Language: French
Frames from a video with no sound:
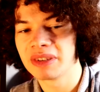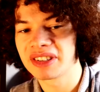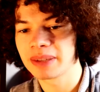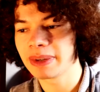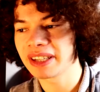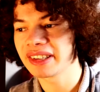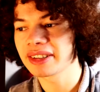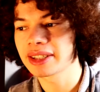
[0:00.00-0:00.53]
Mais c'est
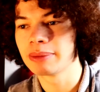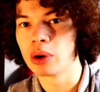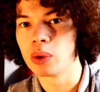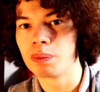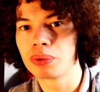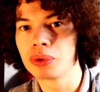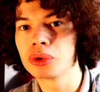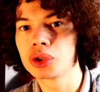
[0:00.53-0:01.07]
pas ça ce qui m'a le
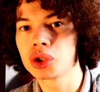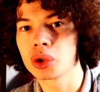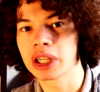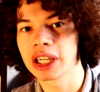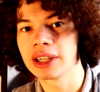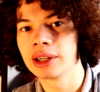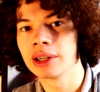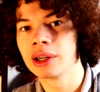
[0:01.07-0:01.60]
plus
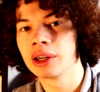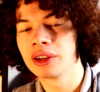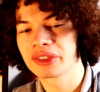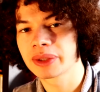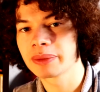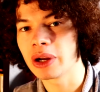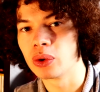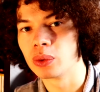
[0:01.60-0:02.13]
choqué. Ce
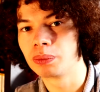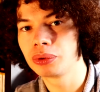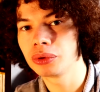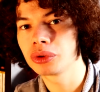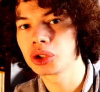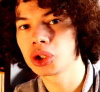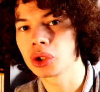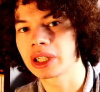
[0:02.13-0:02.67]
qui m'a le
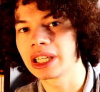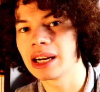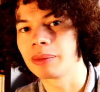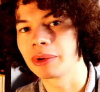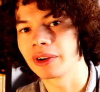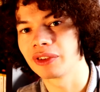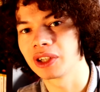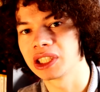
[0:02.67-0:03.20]
plus choqué la
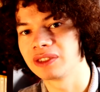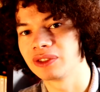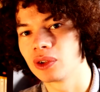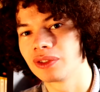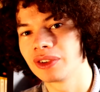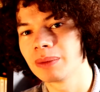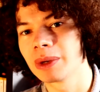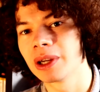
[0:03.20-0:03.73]
première fois que j'ai vu le
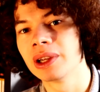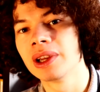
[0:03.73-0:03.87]
film,